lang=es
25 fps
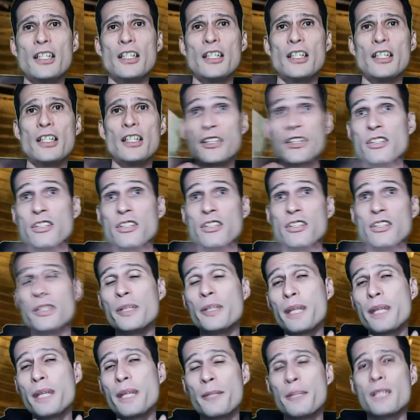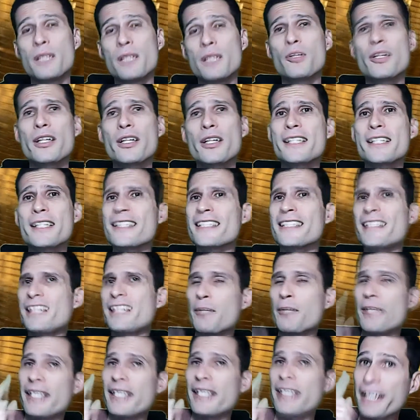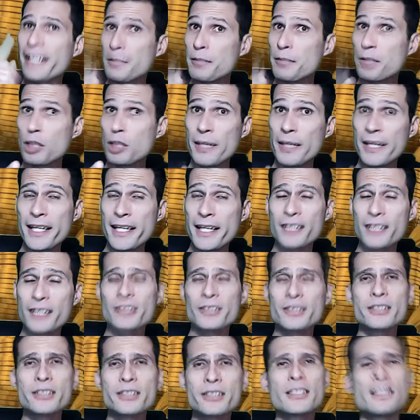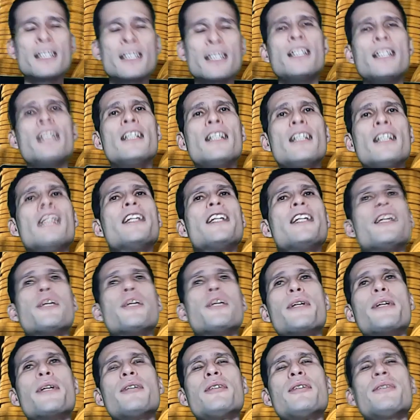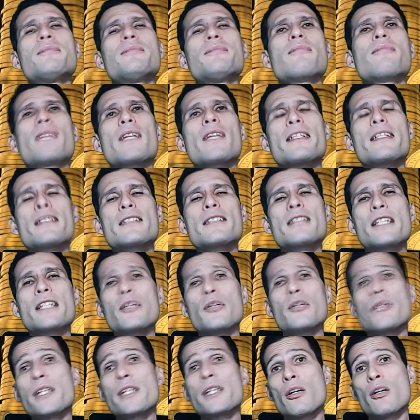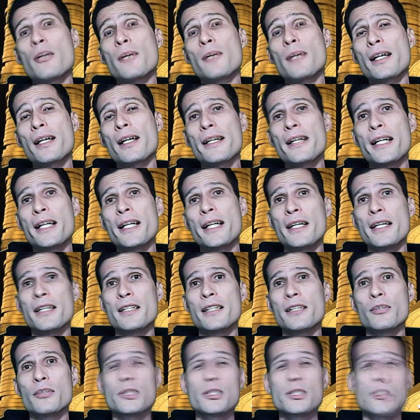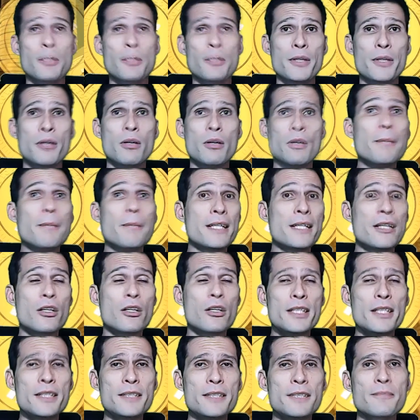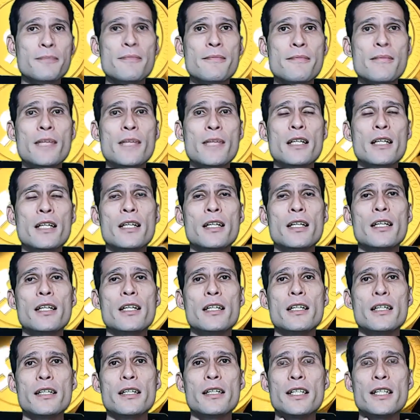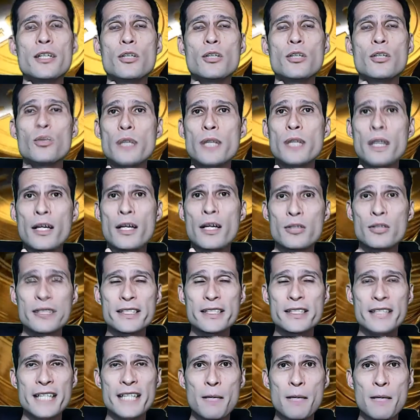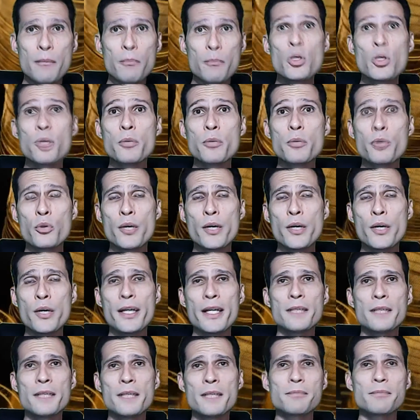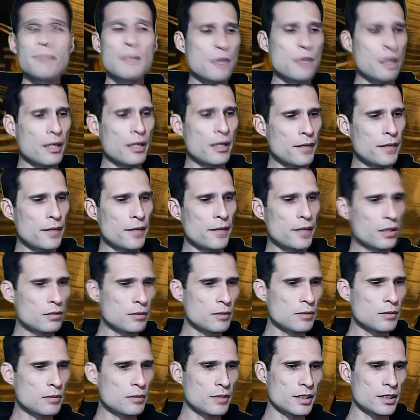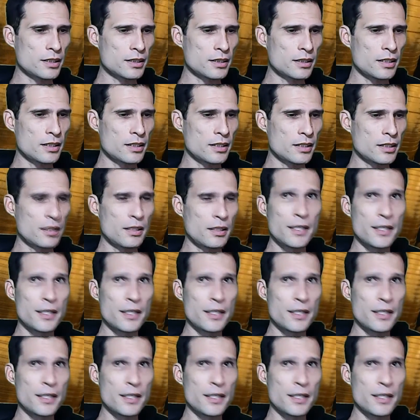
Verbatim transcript: Hola a todos, mi nombre es Emilio Morles y estamos en Criptomaniacos. Y bueno, este, hoy quiero hablarle de nuestro amigo el Bitcoin y una noticia muy muy buena. Vamos a verlo, vamos a ir